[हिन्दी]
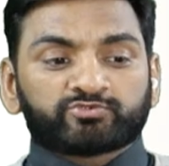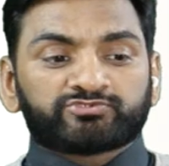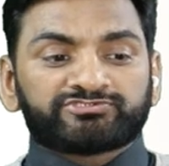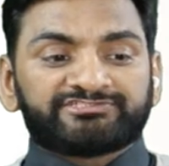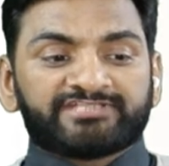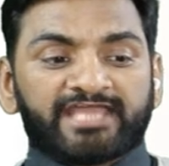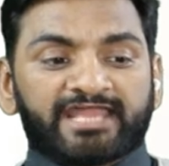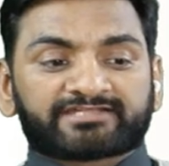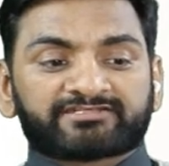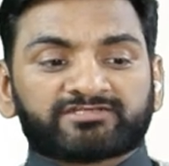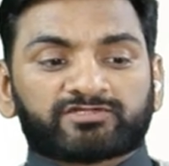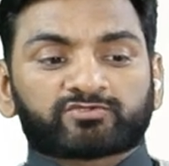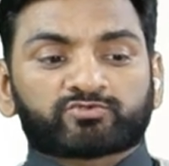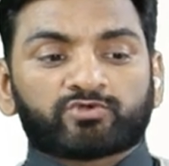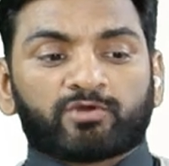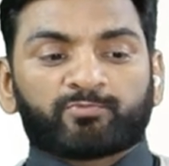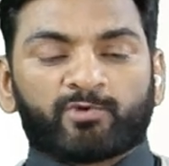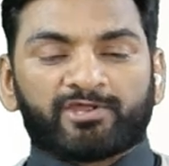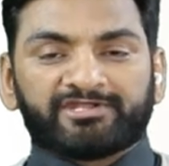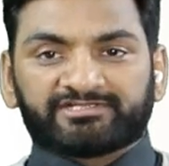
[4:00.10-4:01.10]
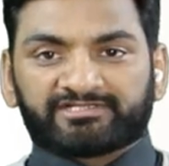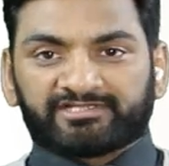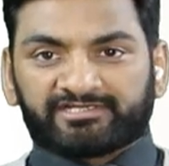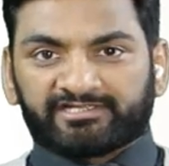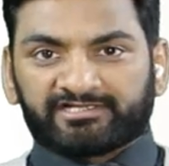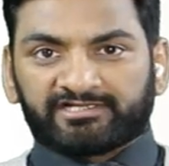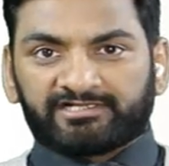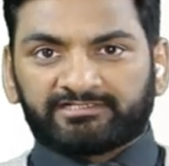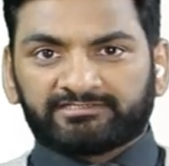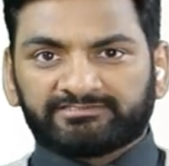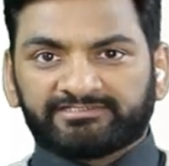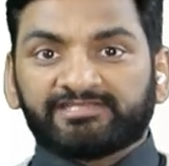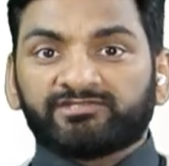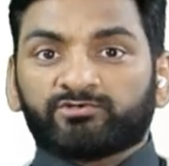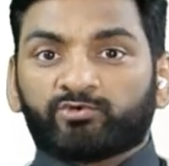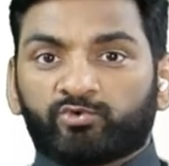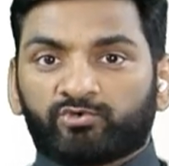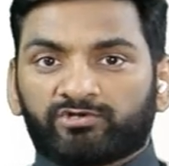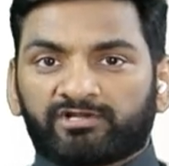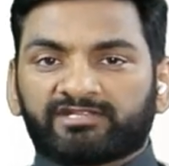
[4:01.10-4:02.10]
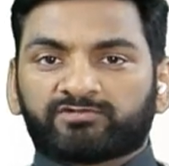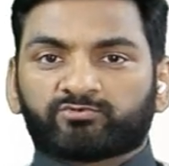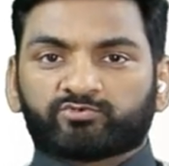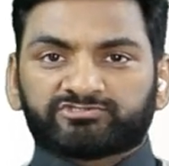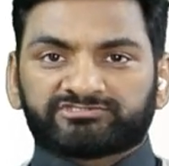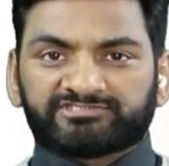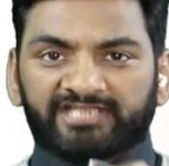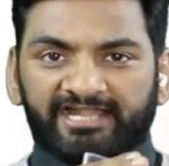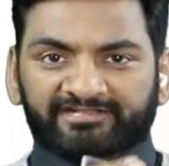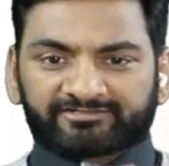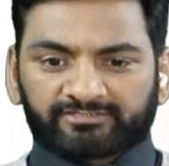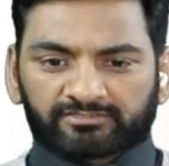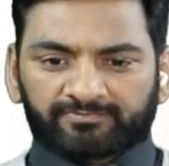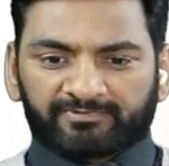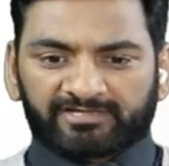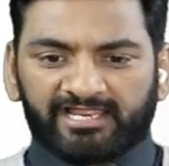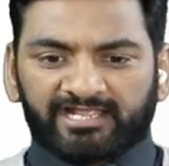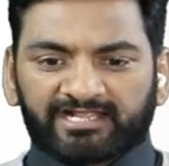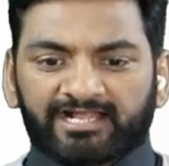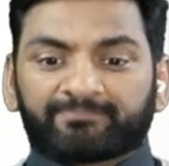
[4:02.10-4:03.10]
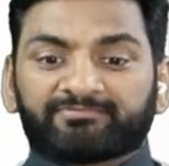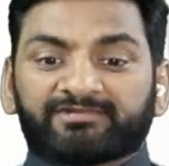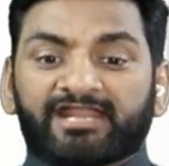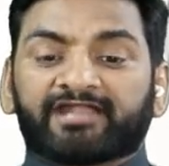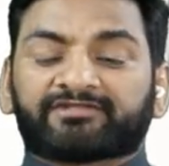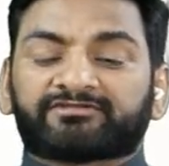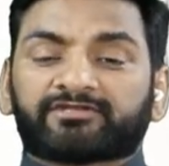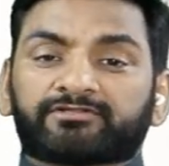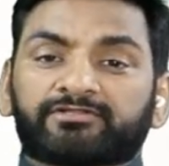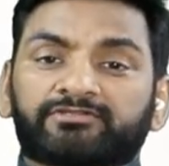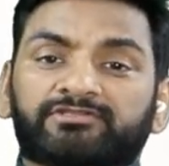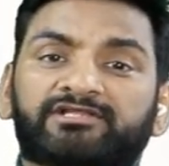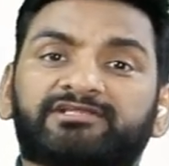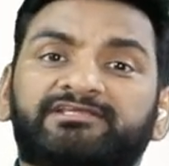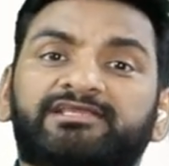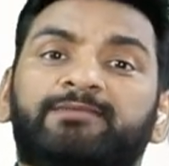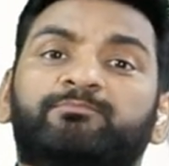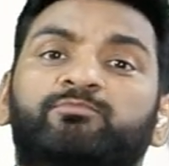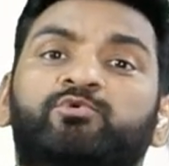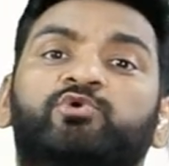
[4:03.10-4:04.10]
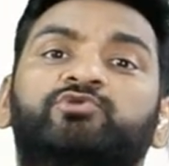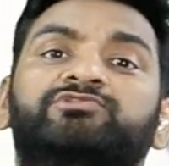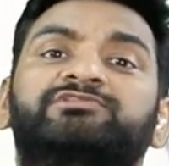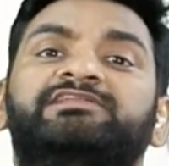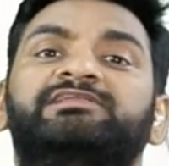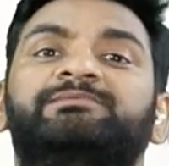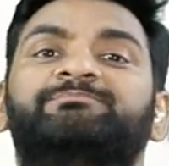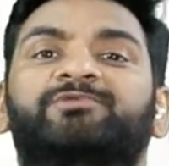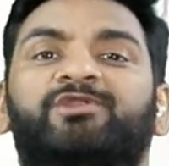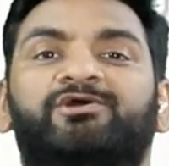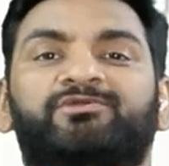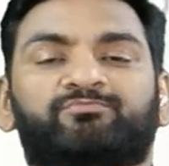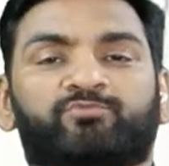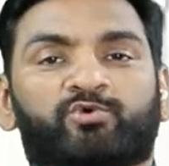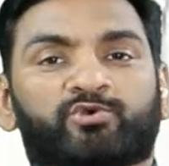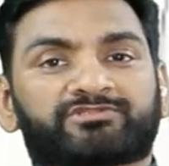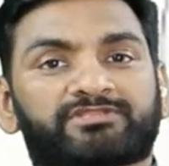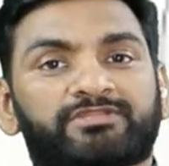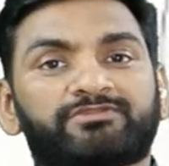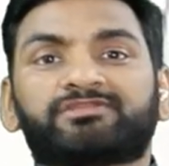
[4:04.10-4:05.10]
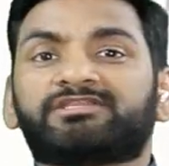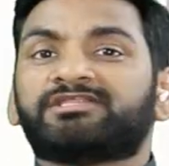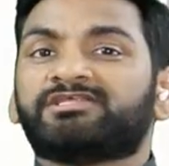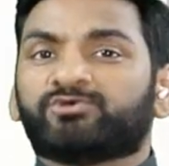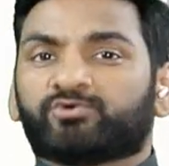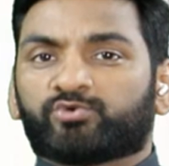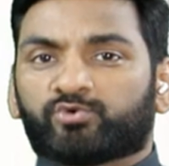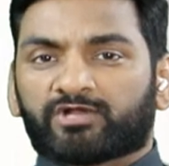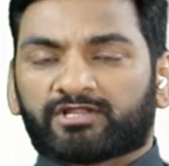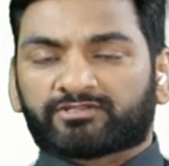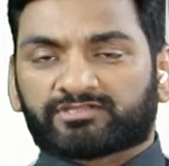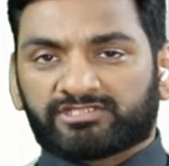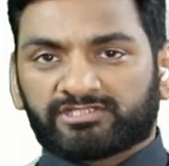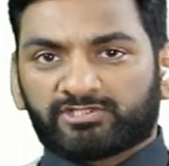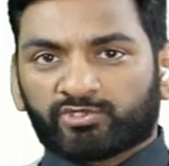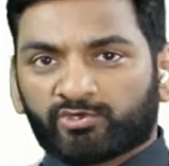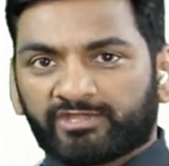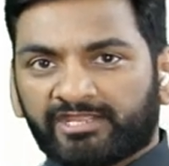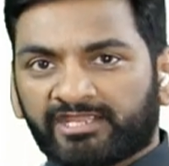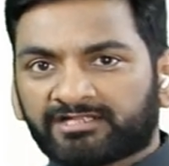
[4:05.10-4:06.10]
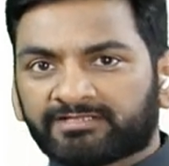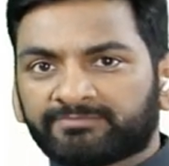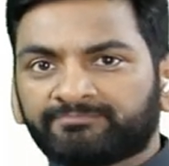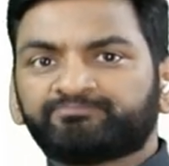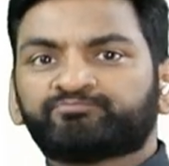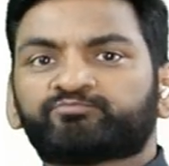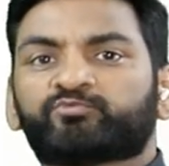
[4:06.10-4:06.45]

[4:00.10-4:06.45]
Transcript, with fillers: कुछ डायरेक्टर्स को अपॉइंट करेगा यानी ओनर कुछ डायरेक्टर्स बनाएगा डायरेक्टर की संख्या मोर देन इंप्लॉय मोर देन सीईओ होगा सीईओ एक